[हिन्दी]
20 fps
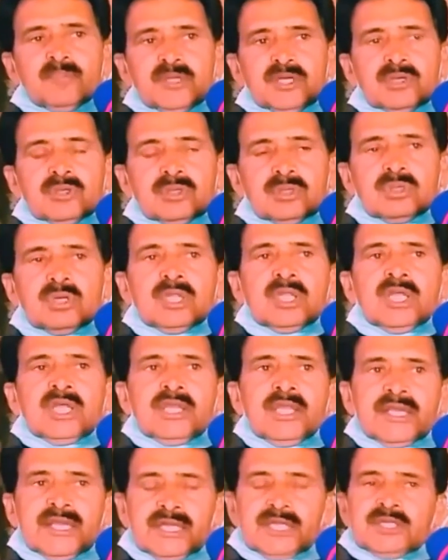भी हो
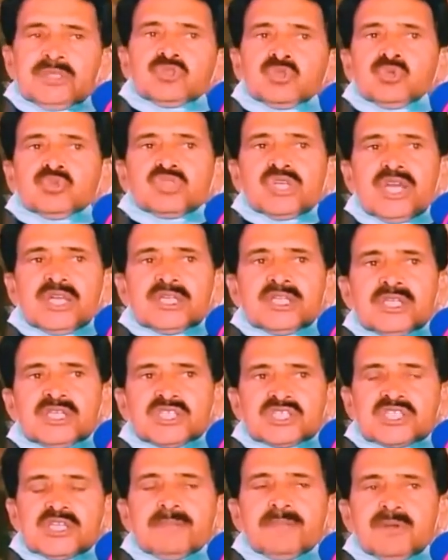लेकिन सोसाइटी
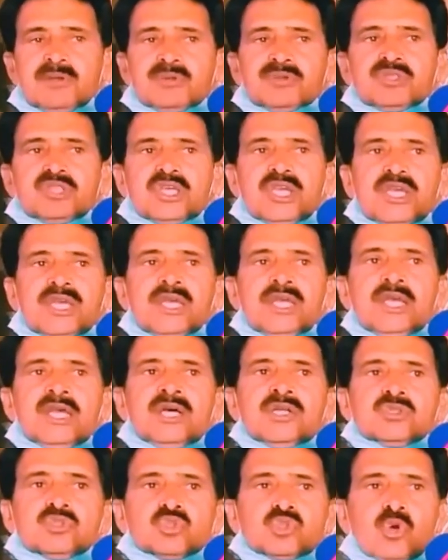स्टेबल होती है
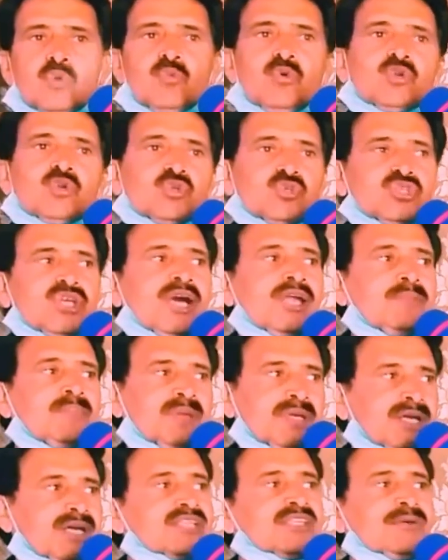तो वो रुझान
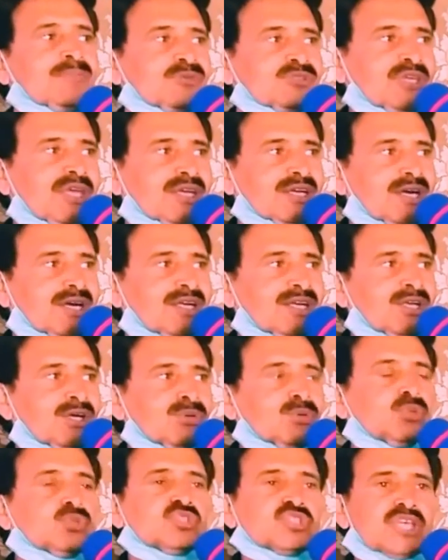भी ख़त्म हो जाएगा
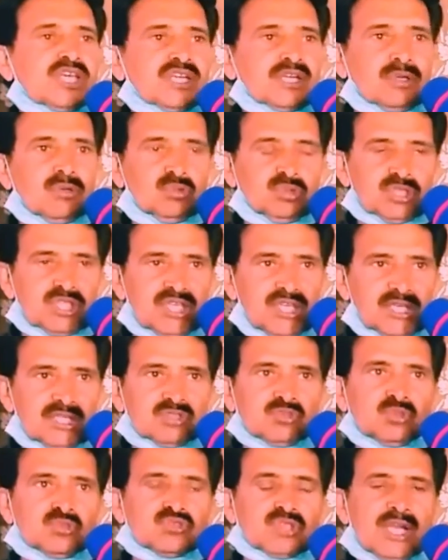उसके उसके
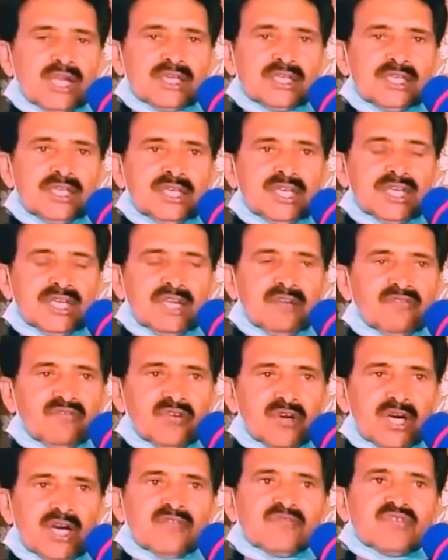सोसाइटी के
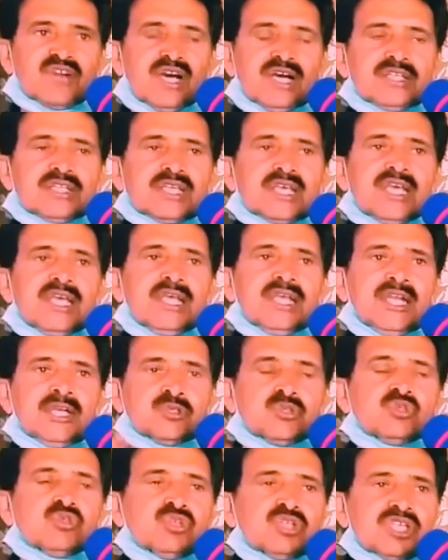अफराद के
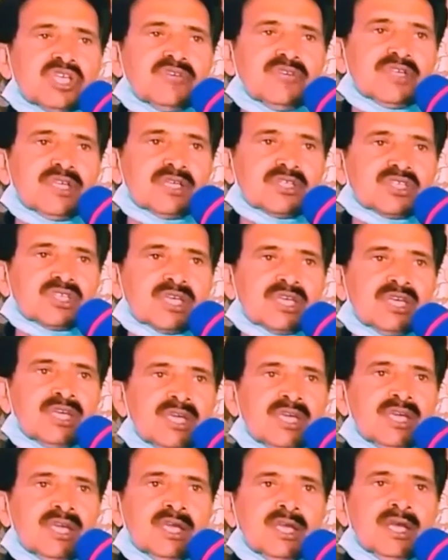एटीट्यूड की वजह से
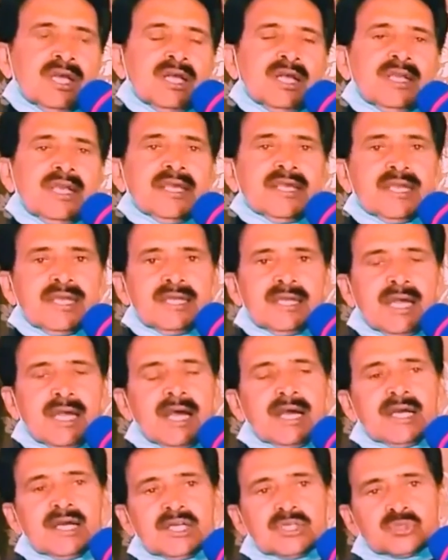लेकिन
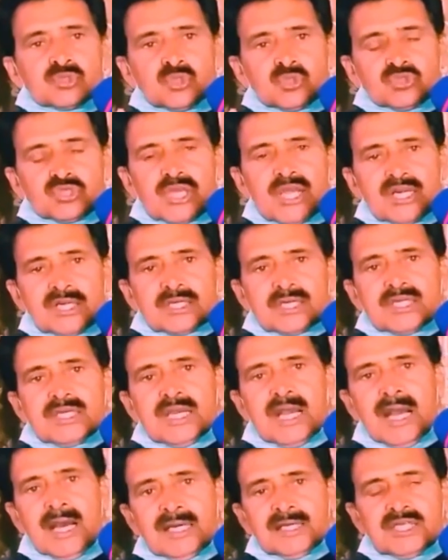अगर सोसाइटी
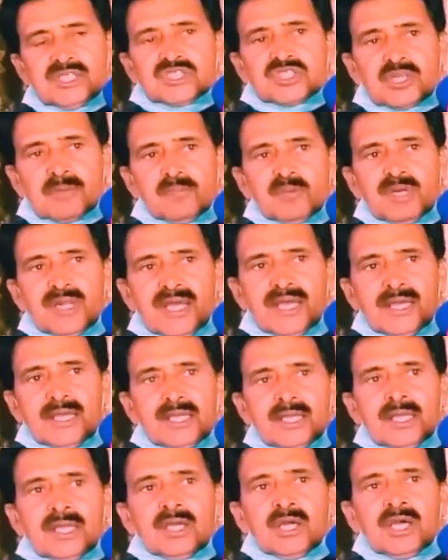अनस्टेबल है